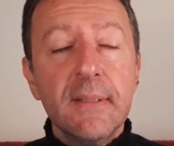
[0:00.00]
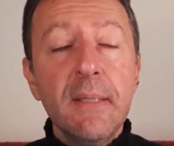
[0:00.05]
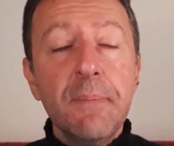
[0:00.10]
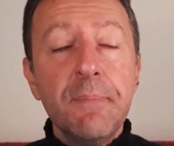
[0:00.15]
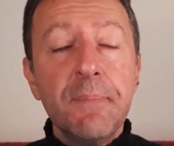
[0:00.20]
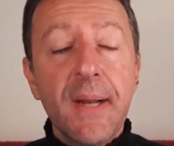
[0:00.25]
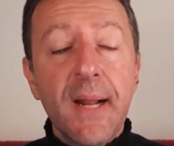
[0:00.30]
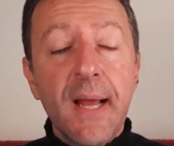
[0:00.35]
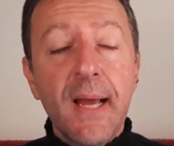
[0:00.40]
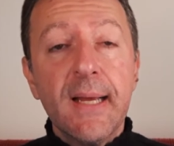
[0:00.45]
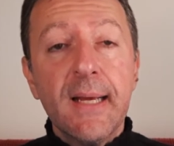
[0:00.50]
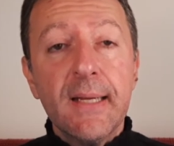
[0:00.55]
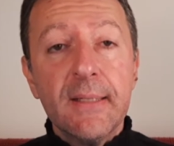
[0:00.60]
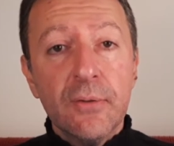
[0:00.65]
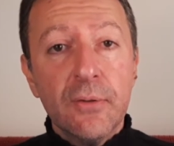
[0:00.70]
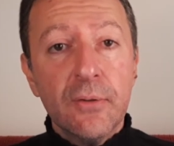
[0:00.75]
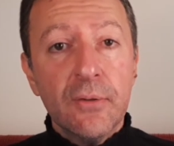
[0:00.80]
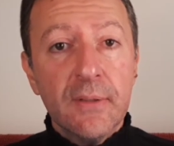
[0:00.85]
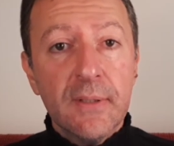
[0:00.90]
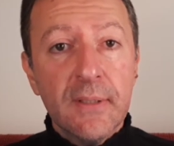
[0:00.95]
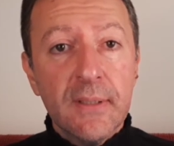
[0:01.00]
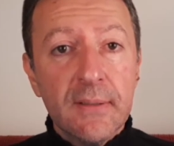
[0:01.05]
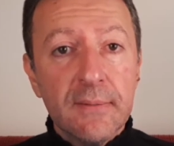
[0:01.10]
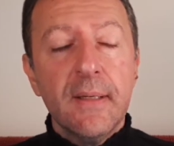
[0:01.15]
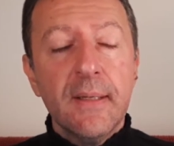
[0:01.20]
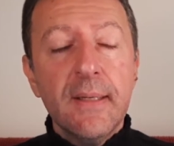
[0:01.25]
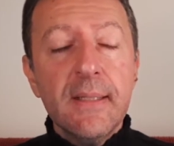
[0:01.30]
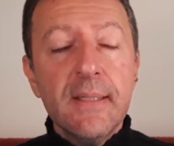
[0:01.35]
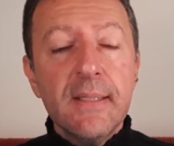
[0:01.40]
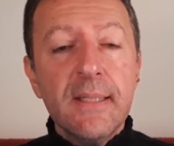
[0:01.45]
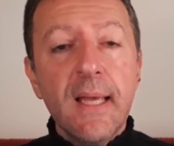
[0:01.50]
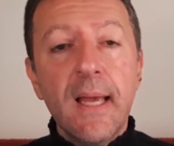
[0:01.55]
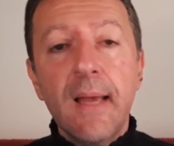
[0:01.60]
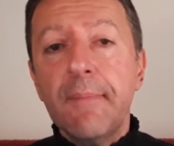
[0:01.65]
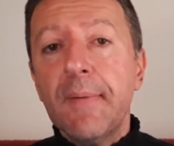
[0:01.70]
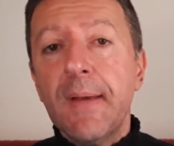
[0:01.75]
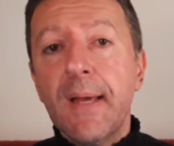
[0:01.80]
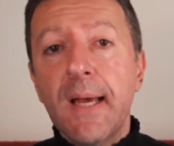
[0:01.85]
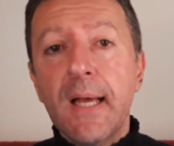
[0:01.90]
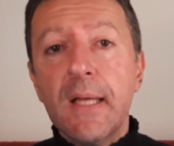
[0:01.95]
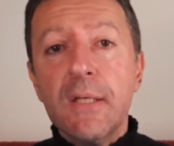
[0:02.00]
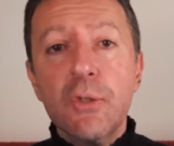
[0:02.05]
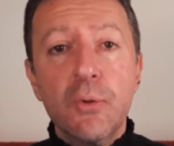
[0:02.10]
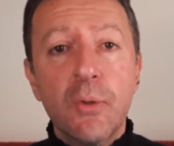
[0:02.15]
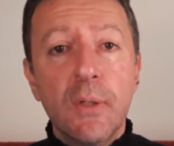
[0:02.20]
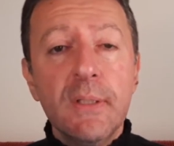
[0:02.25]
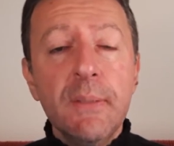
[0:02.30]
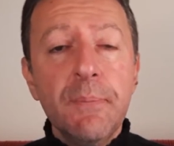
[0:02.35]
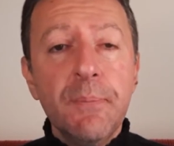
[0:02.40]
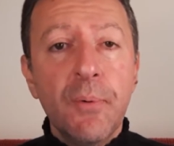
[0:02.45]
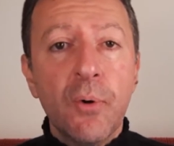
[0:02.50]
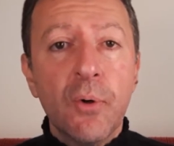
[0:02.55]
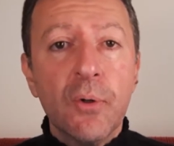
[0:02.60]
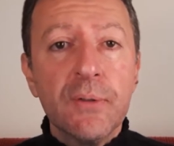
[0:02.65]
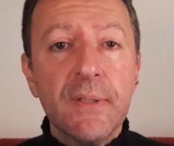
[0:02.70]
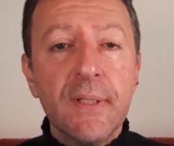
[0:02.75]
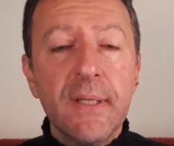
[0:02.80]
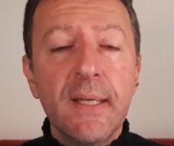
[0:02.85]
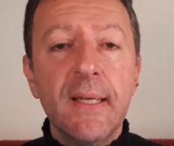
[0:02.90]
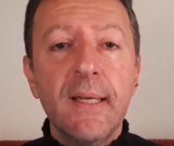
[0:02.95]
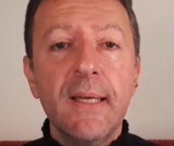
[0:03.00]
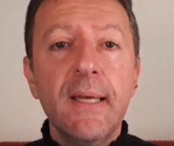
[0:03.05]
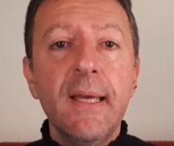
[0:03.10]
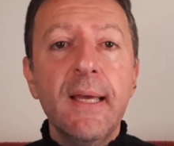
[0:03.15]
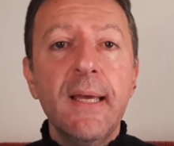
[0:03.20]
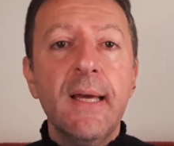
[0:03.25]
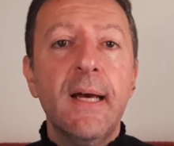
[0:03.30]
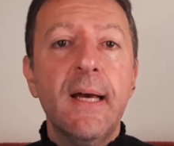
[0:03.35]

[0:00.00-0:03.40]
di Prakanong insieme a sua nipote e